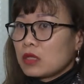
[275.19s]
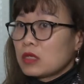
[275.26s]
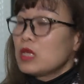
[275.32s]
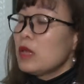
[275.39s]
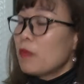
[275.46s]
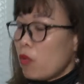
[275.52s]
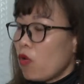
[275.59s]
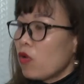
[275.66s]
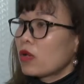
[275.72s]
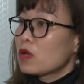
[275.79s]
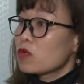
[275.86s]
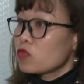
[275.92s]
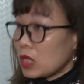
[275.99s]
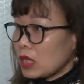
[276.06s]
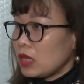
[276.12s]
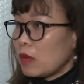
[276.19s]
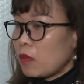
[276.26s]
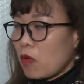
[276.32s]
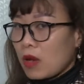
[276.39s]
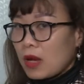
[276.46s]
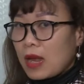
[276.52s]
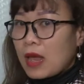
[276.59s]
hiệp hội các doanh nghiệp
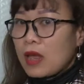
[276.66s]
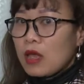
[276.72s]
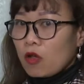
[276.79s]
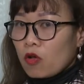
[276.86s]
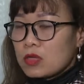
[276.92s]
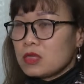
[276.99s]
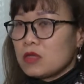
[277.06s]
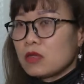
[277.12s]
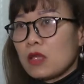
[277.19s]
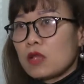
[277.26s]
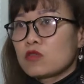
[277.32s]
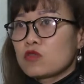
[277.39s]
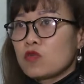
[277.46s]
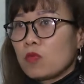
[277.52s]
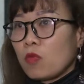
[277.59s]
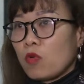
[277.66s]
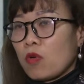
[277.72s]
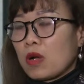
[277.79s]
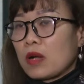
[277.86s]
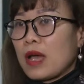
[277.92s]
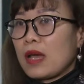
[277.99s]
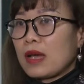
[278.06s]
hoặc là có sự tận dụng của
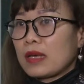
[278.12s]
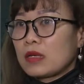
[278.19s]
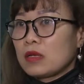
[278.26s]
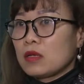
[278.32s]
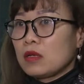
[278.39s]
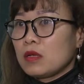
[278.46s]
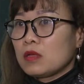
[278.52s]
các cái